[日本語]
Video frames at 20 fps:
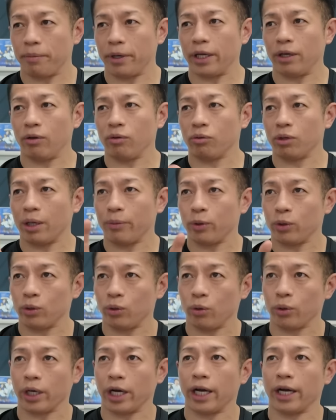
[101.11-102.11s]
まあ、いろんなも
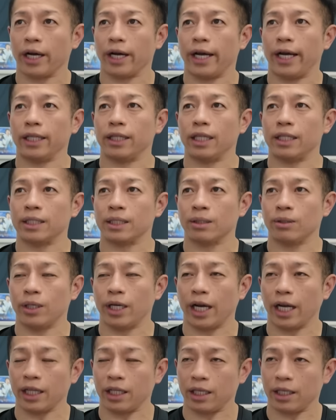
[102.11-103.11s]
のを考えて作り
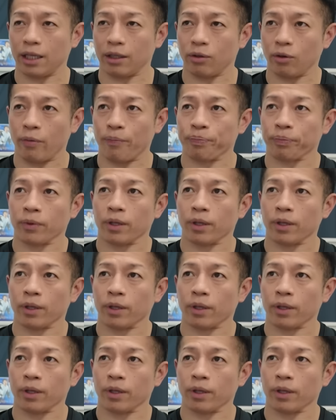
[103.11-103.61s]
上げてきたと、